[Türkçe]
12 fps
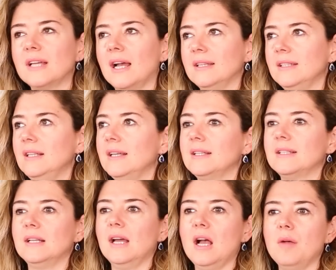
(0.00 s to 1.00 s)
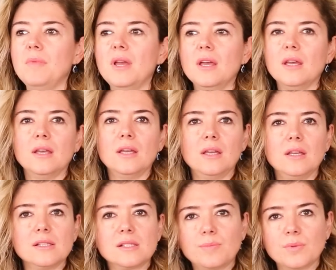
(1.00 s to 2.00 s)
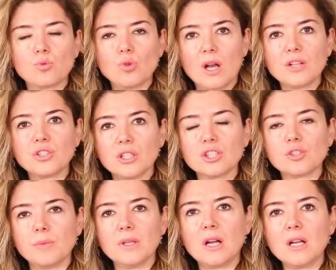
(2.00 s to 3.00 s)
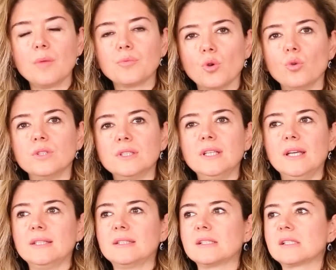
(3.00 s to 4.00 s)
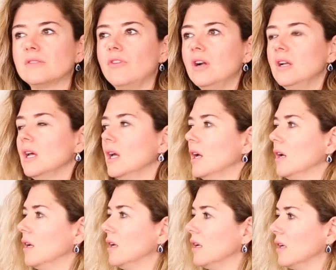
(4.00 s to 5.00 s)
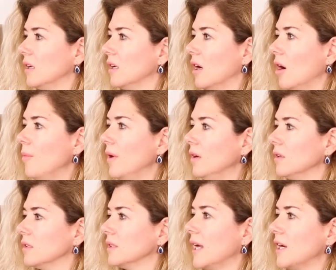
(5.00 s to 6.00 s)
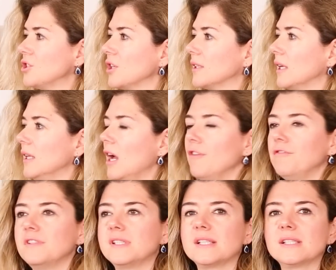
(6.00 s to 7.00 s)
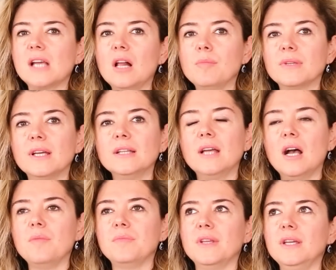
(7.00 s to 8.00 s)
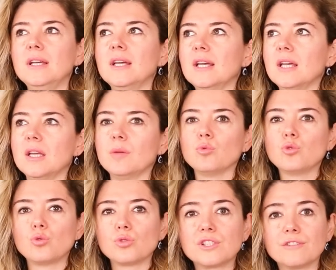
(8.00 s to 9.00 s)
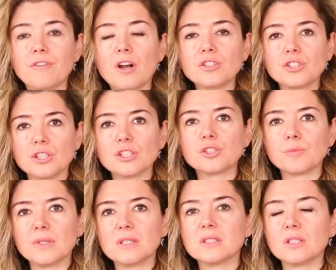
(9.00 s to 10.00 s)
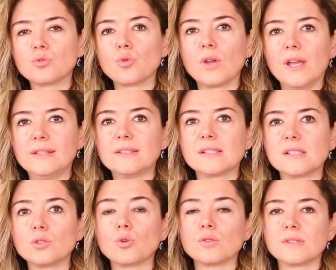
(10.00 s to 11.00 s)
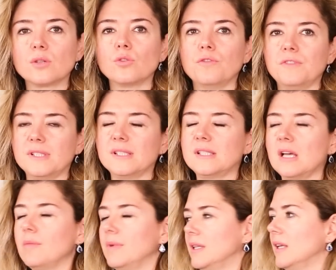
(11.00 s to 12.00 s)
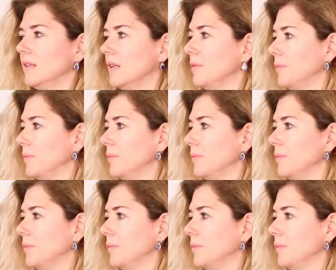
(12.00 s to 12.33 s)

Kendiyle ilgili hem spiritüel çalışmalar yaptı. Onların da etkisi var. Doğru. E, ee, ama gerçekten hem fiziksel beden hem de e, bu tür şifa çalışmaları da çok etkisini gösteriyor fiziksel bedende.